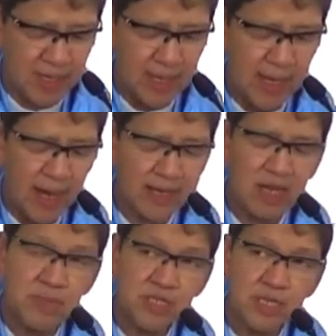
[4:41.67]
ang
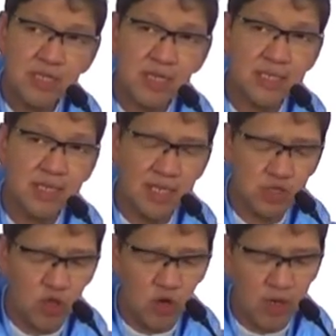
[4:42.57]
nibisita sa
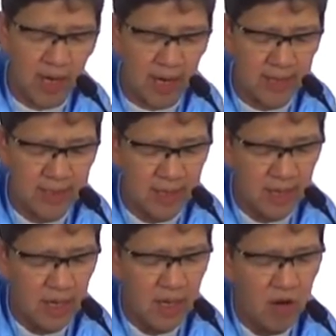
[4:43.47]
Antioquia.
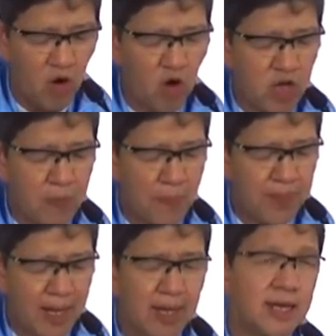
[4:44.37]
O
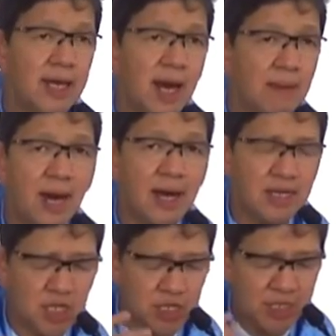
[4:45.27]
gipapili niya ang mga
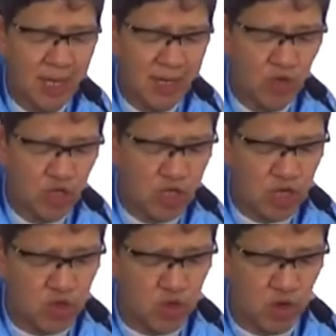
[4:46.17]
Kristiyanos
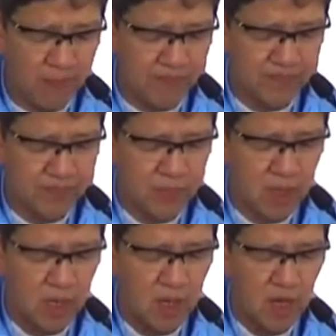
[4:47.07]
didto.
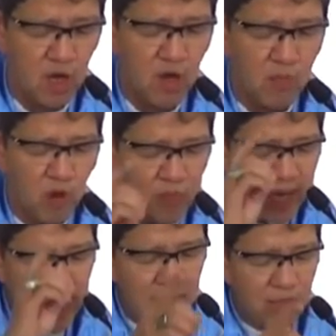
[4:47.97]

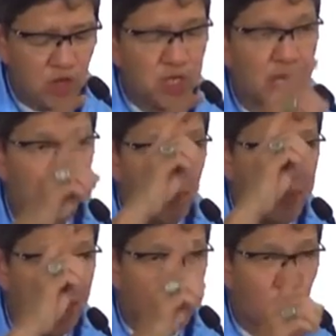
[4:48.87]
Mubiya mo sa inyong
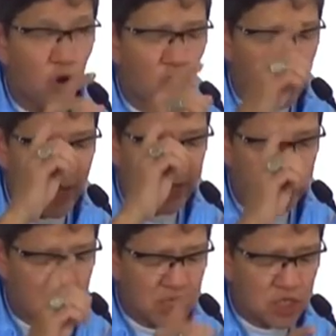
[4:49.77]
pagtuo kang
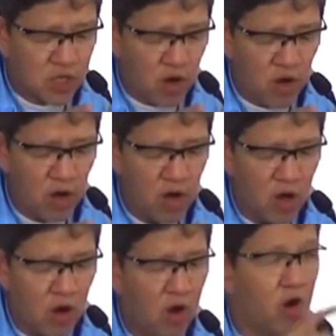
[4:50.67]
Kristo
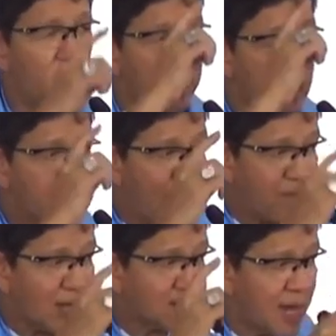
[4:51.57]
o
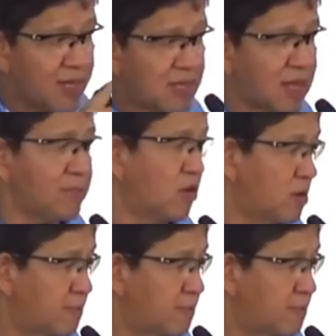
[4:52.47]
ipapatay ta mo.